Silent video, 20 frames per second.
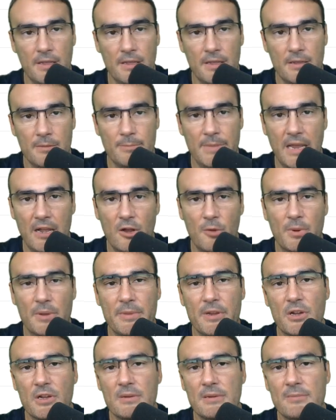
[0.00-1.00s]
Bien, lo
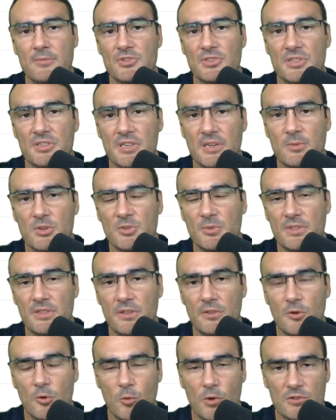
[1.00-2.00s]
primero que vemos es que hemos
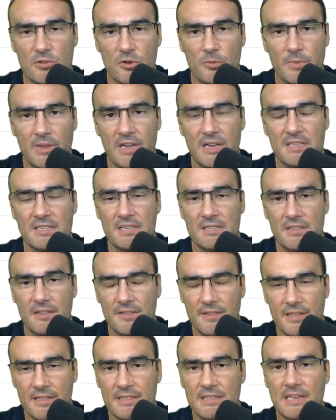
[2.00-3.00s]
vendido
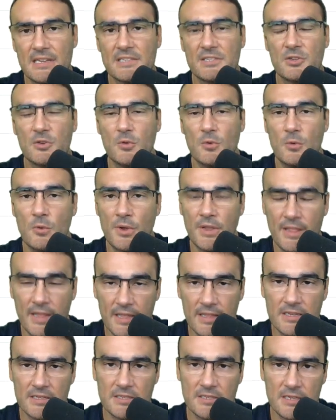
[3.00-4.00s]
4.700
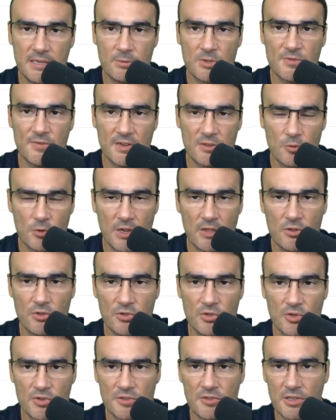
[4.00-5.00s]
unidades y hemos
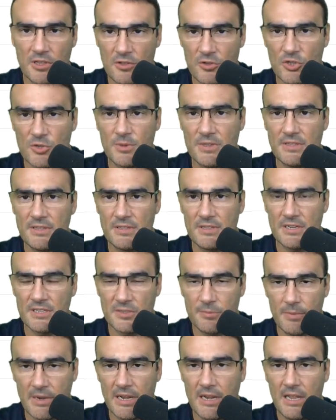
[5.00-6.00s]
facturado
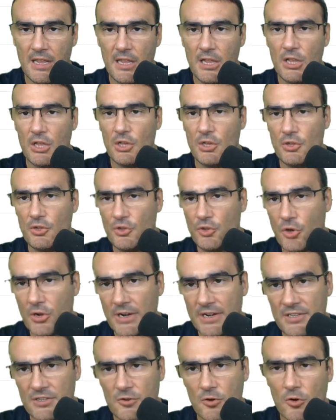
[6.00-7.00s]
223.000
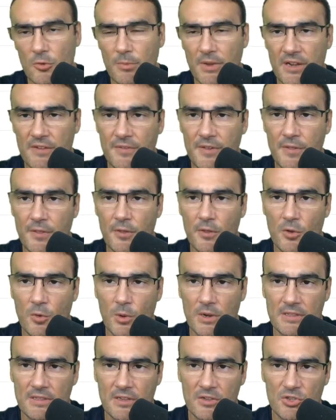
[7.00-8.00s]
dólares con un beneficio de
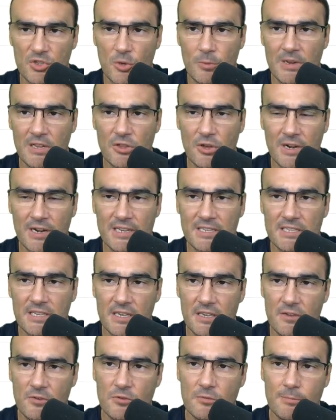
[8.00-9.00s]
48.000 dólares
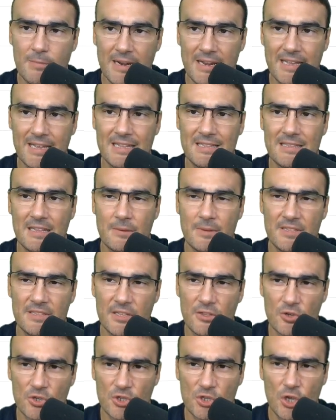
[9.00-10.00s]
y un margen del
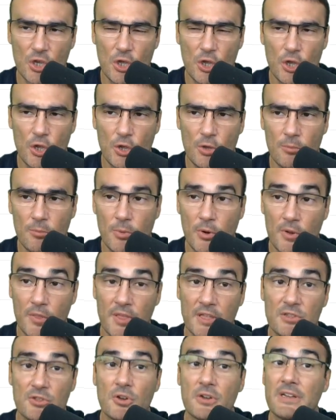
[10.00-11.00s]
22% por
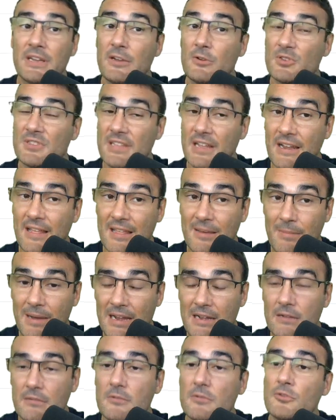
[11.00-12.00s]
ciento, que no está nada
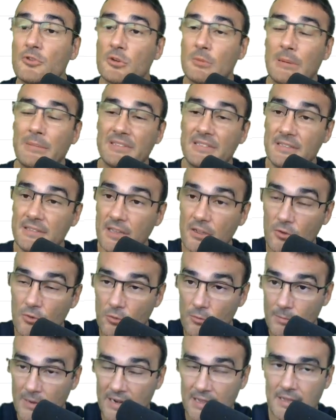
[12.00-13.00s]
mal. Normalmente tengo
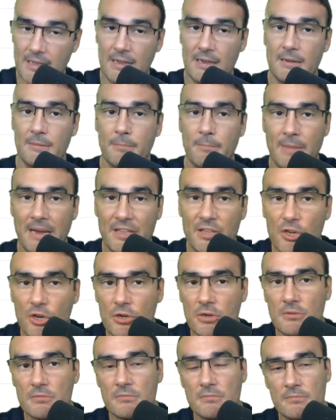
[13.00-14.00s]
un margen
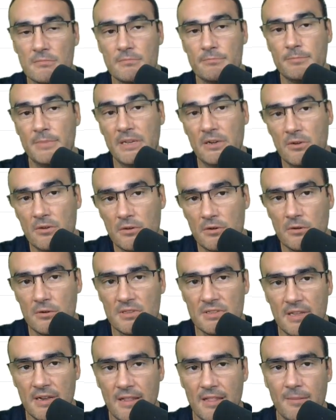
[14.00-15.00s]
mayor, pero no
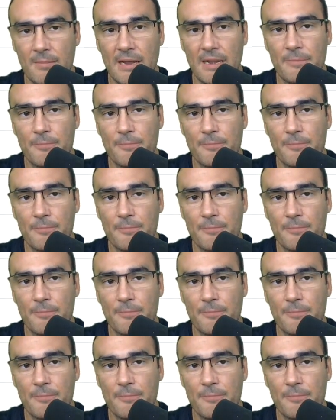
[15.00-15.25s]
está nada mal.